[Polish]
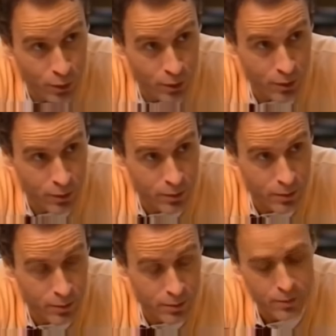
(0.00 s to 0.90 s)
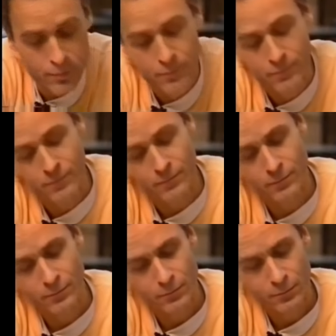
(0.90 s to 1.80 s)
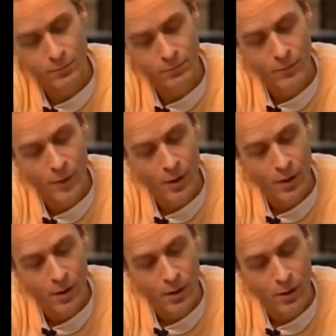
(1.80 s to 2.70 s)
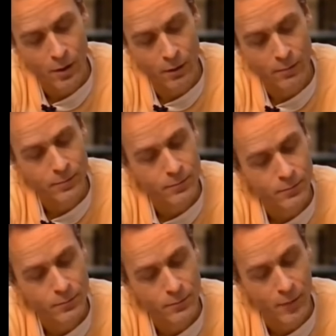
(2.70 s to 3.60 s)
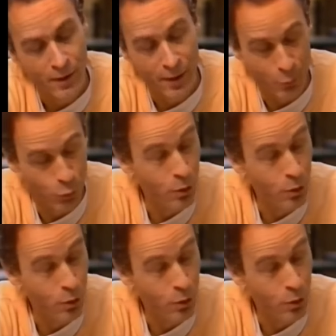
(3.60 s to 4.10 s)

rodzice dokładali wszelkich starań, uh, by nas chronić,